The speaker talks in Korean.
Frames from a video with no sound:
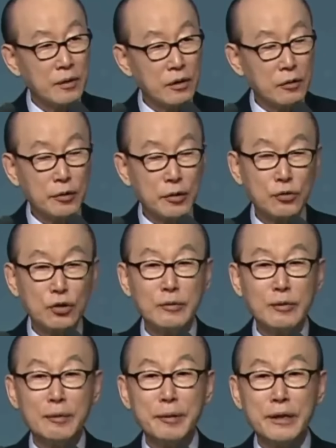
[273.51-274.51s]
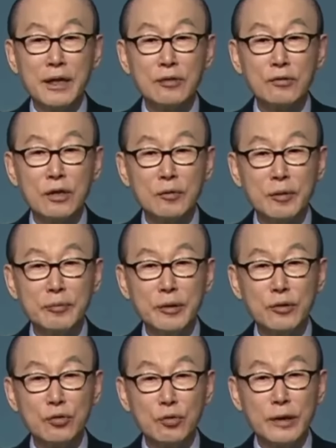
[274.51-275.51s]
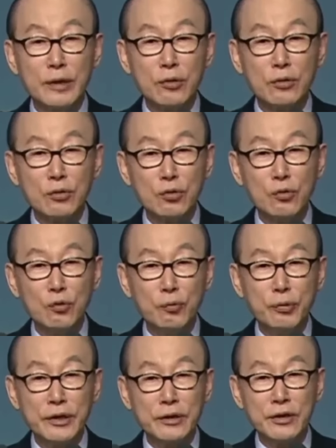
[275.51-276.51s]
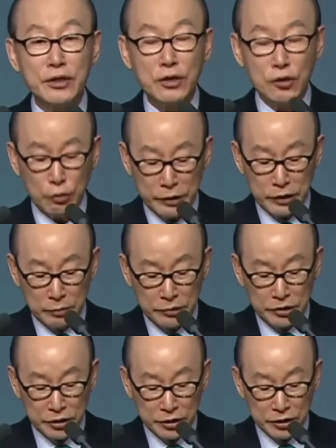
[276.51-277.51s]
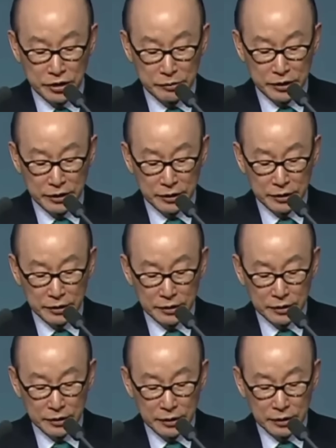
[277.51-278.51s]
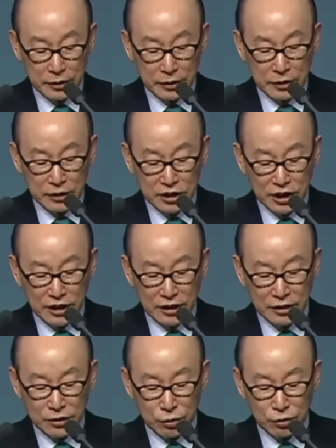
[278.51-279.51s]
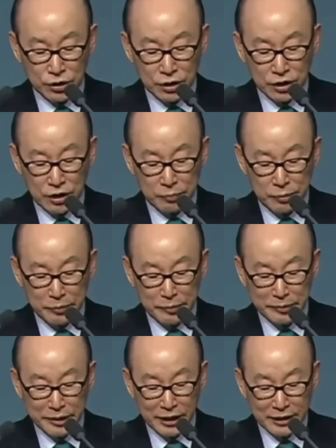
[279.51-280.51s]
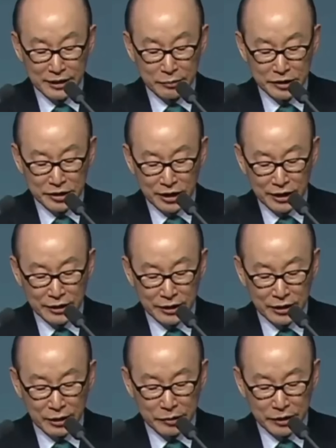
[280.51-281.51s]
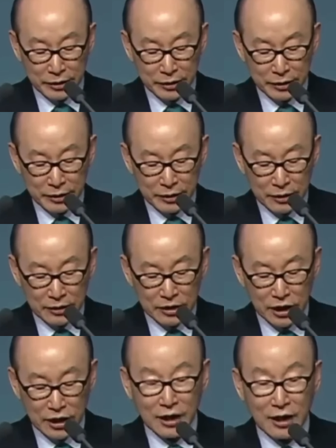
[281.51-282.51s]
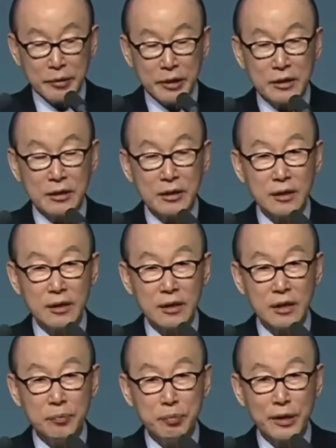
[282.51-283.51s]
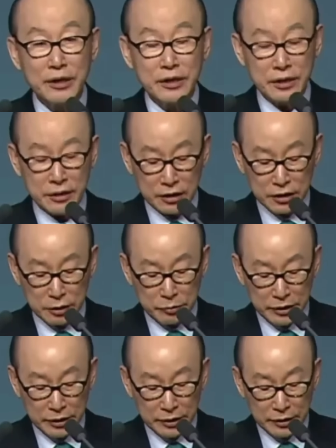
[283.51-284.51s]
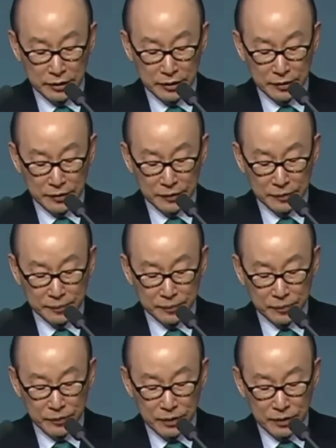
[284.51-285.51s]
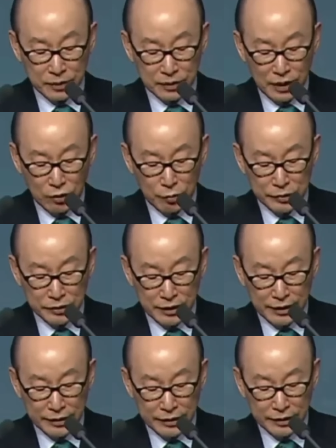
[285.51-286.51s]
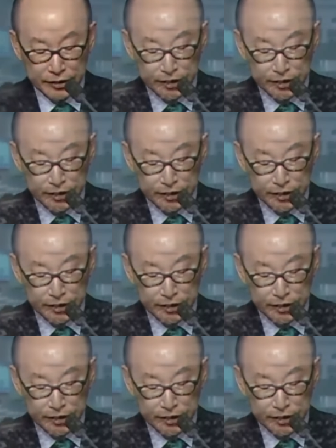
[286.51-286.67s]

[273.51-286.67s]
그러므로 주님 앞에 나가도 기쁨이 충만하고 주의 우편에는 즐거움이 넘치는 것입니다. 사랑의 속성은 기쁨입니다. 하나님은 사랑이기 때문에 사랑하면 기뻐하게 되는 것입니다. 야곱은 라헬을